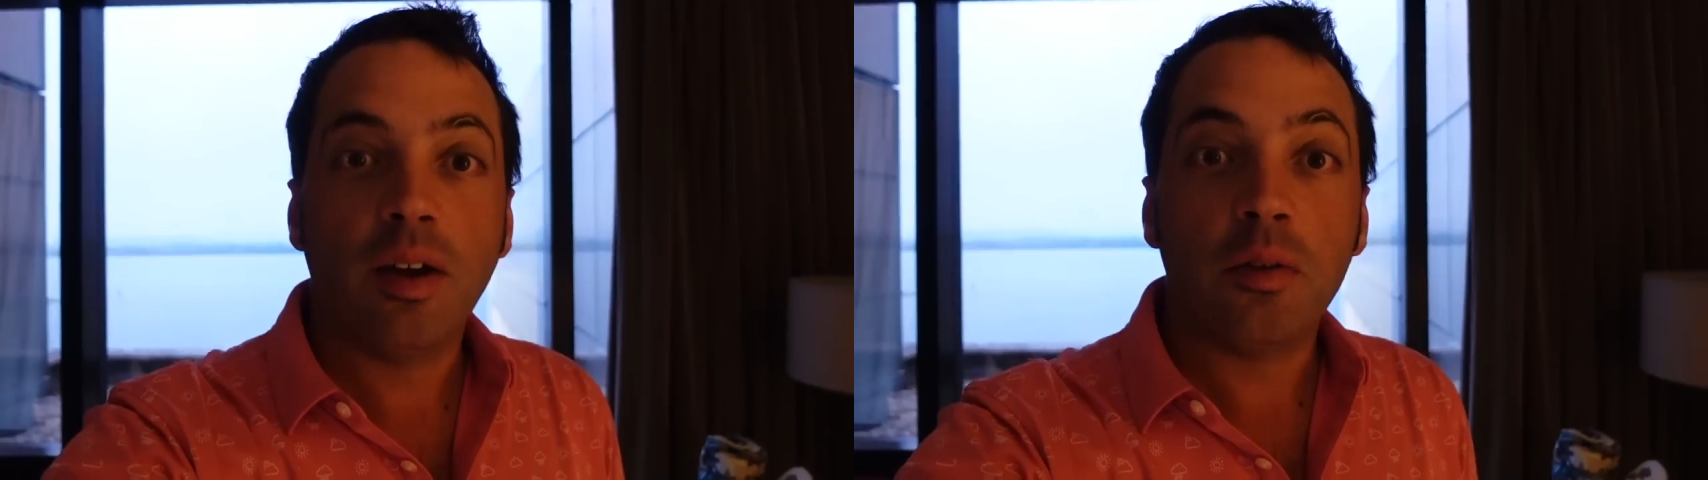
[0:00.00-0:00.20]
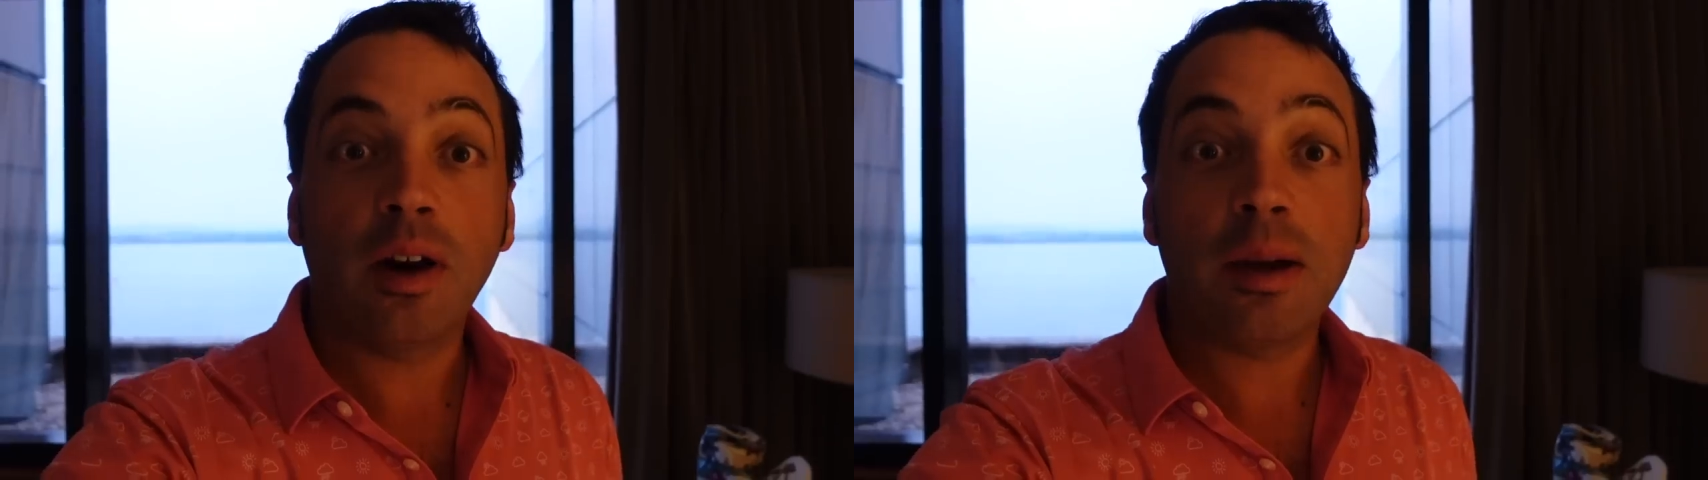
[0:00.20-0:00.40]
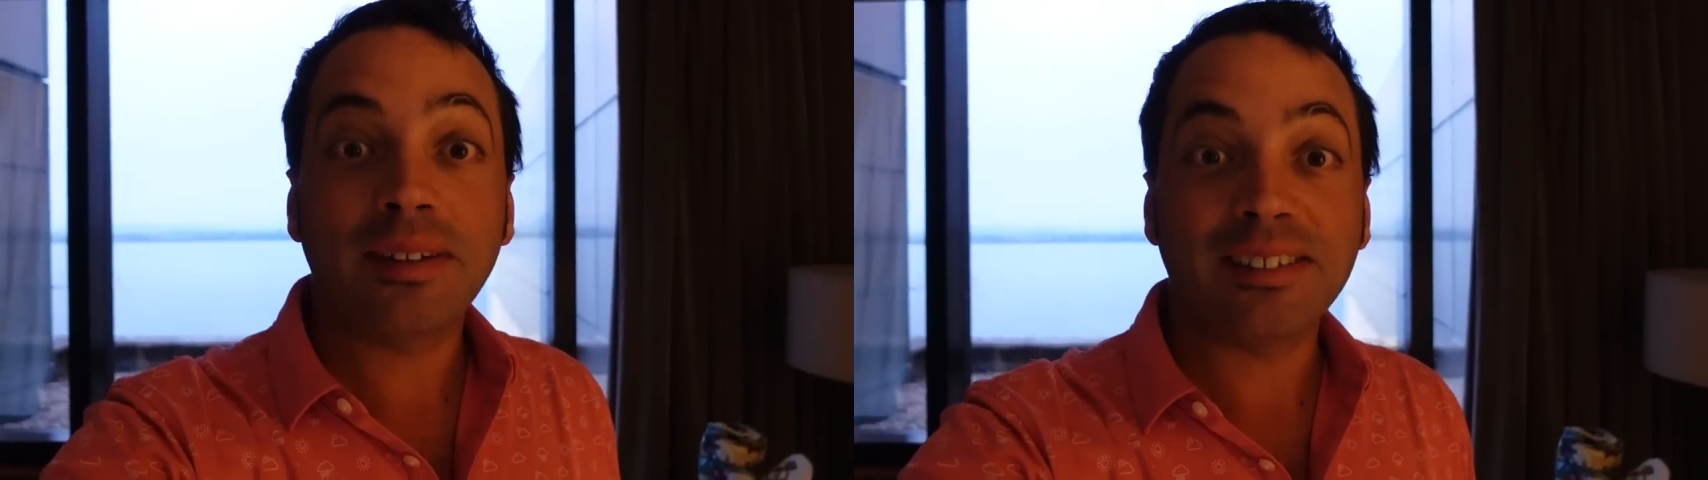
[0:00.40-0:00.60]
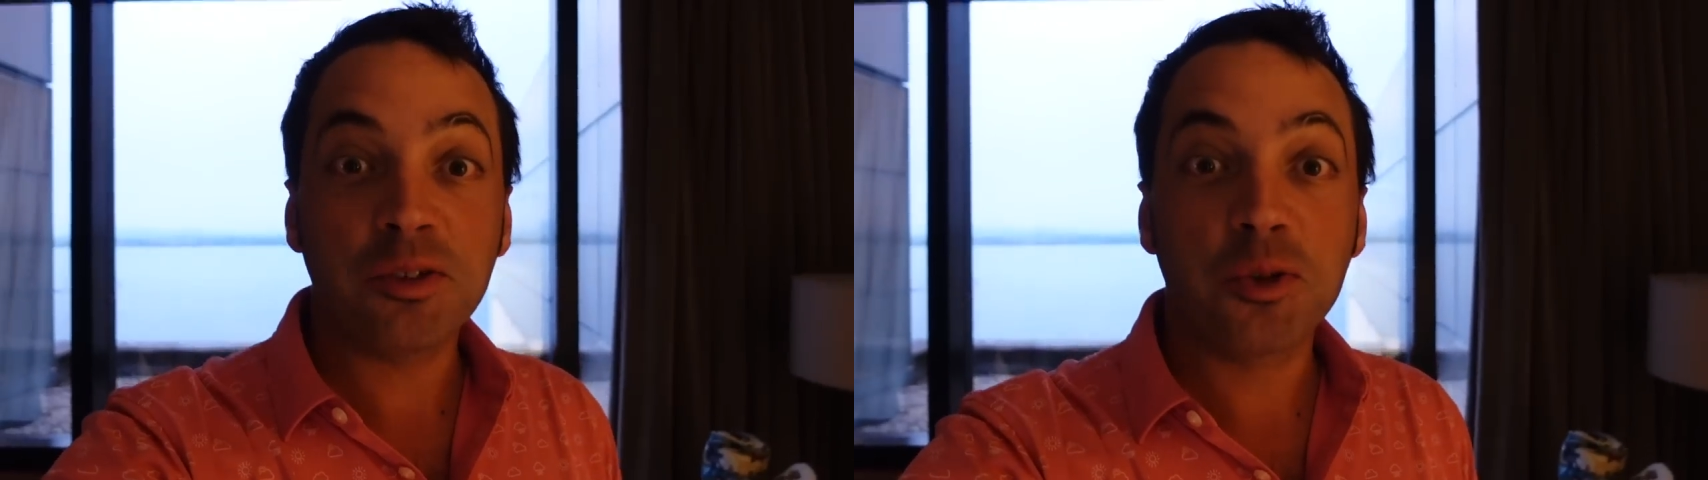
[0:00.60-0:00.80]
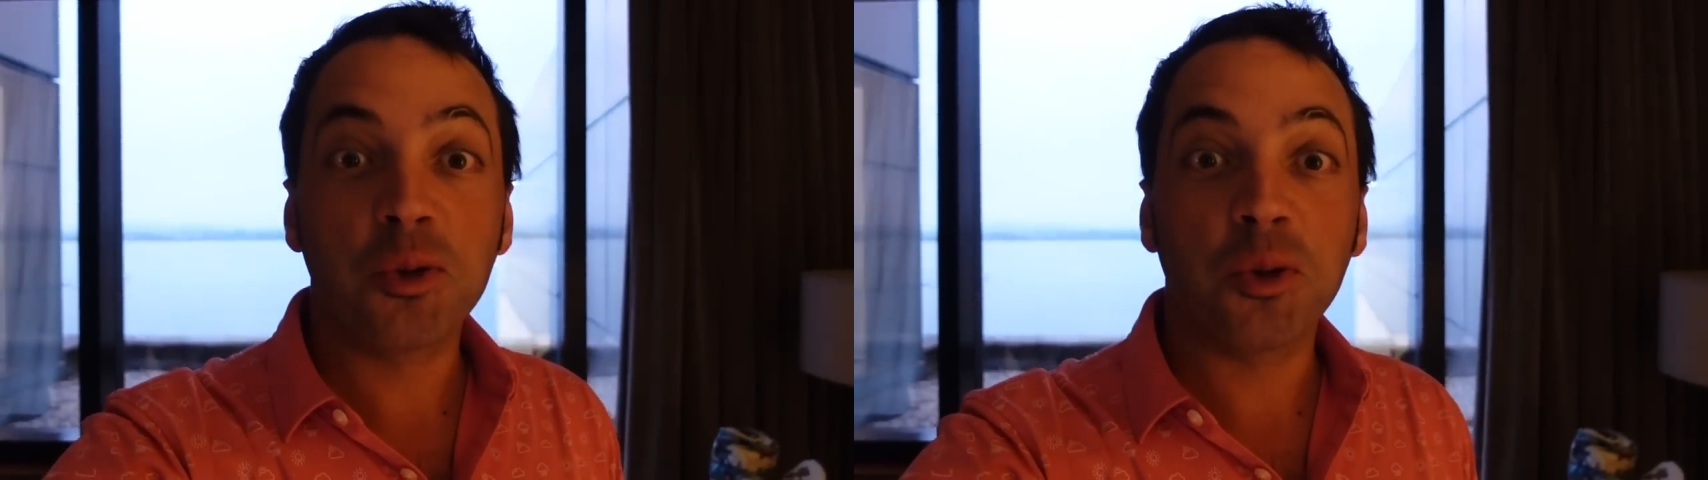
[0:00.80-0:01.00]
Voilà, matin
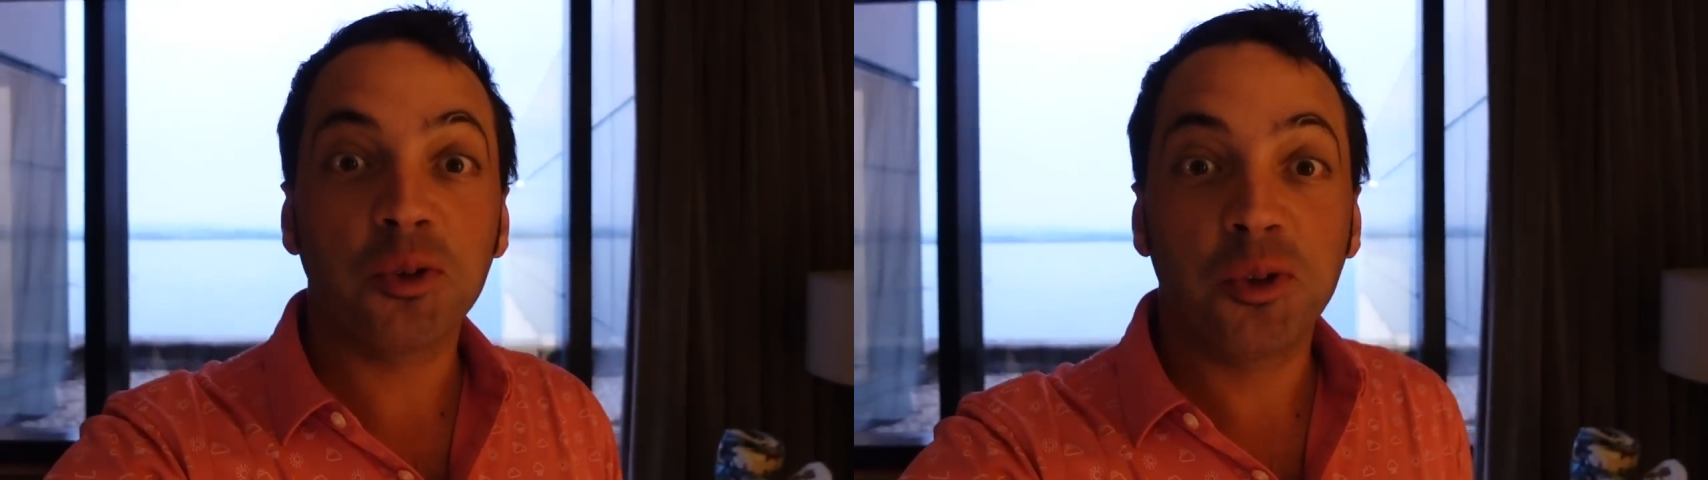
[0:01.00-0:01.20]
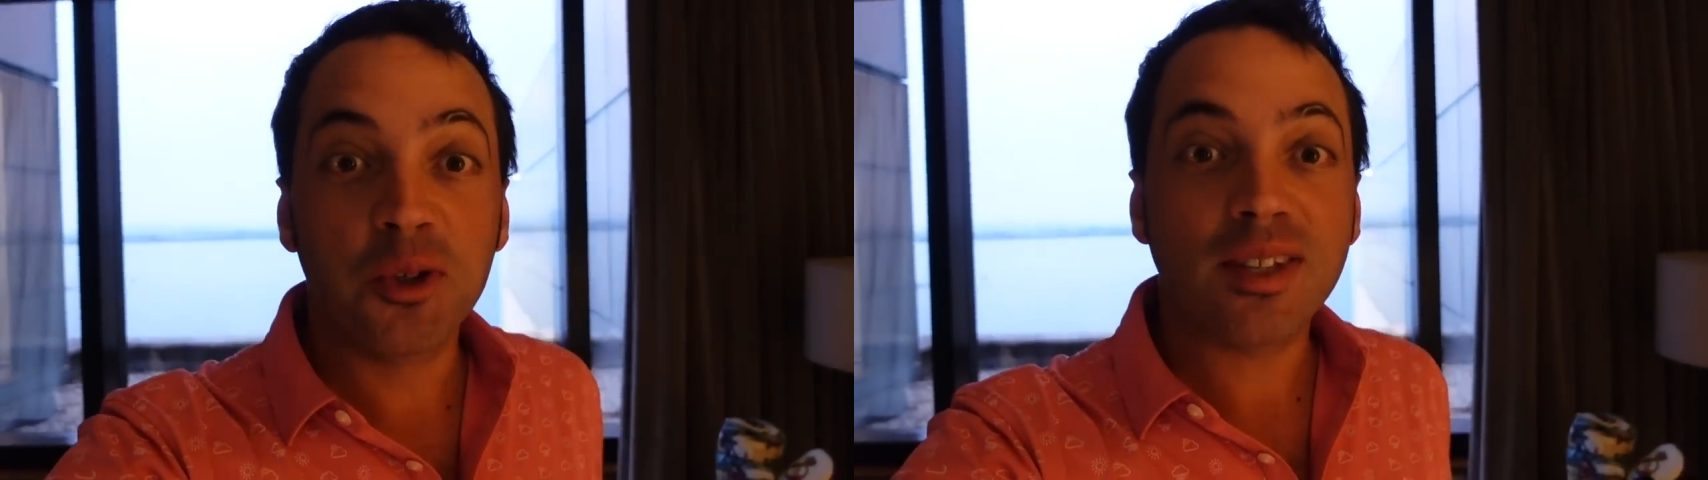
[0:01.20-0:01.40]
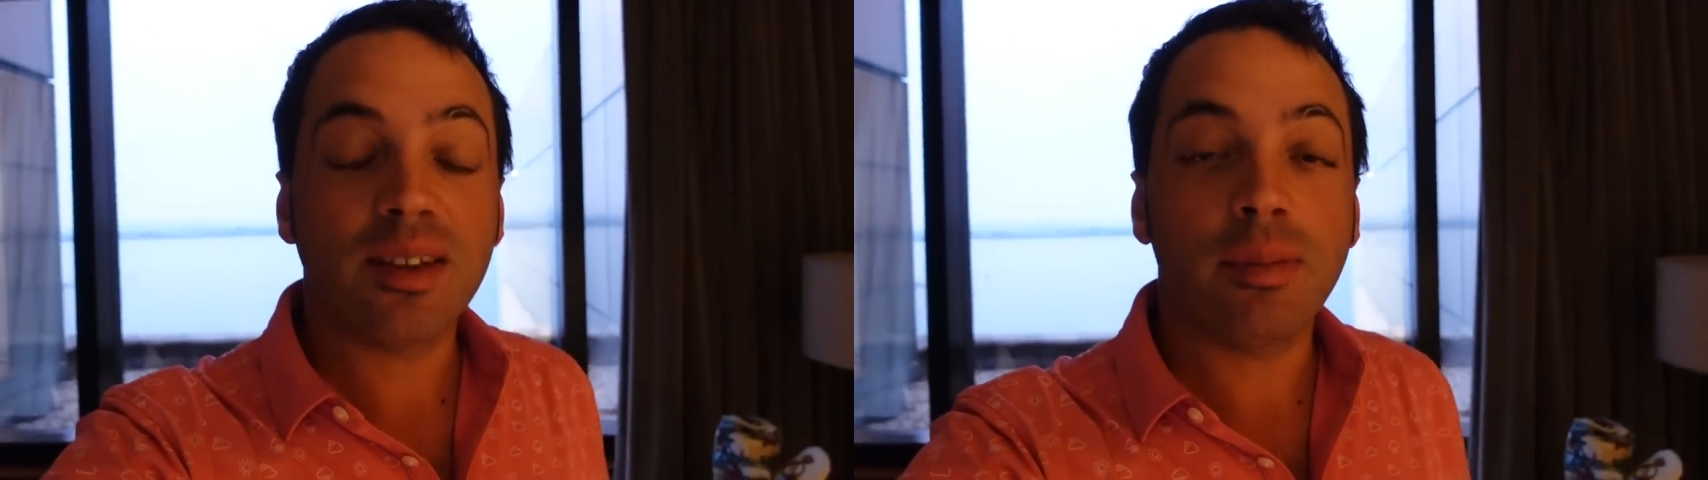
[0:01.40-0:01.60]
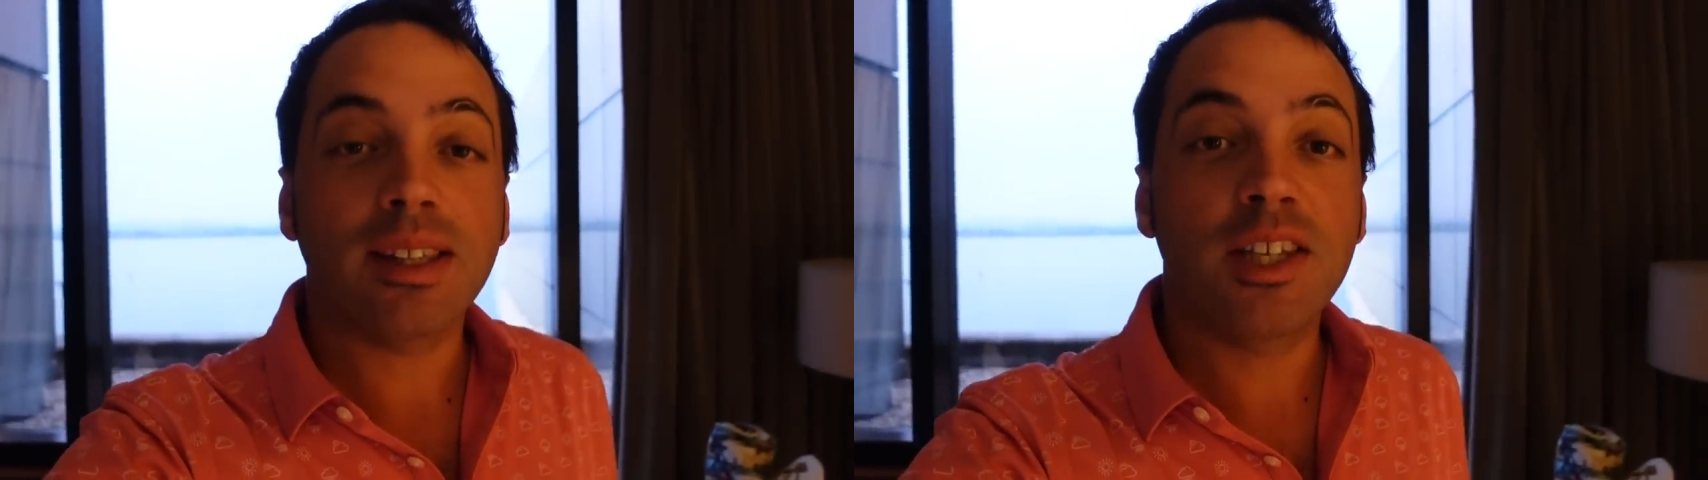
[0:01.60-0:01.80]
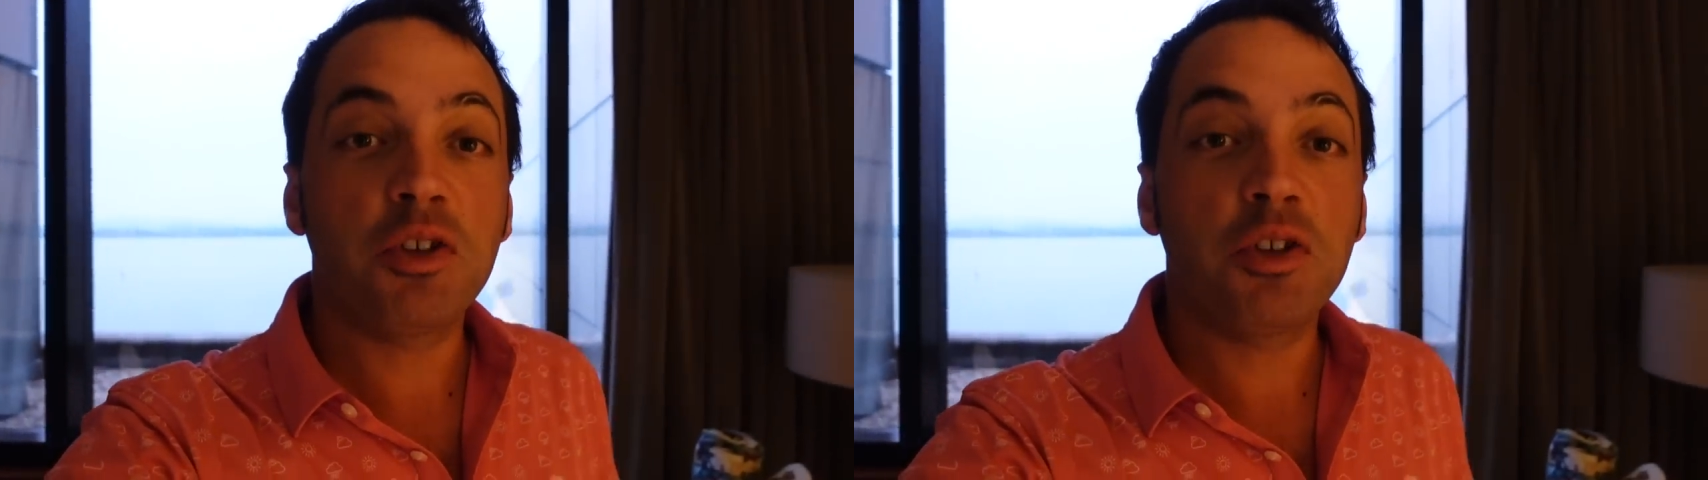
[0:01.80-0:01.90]
du jour 2, c'est parti.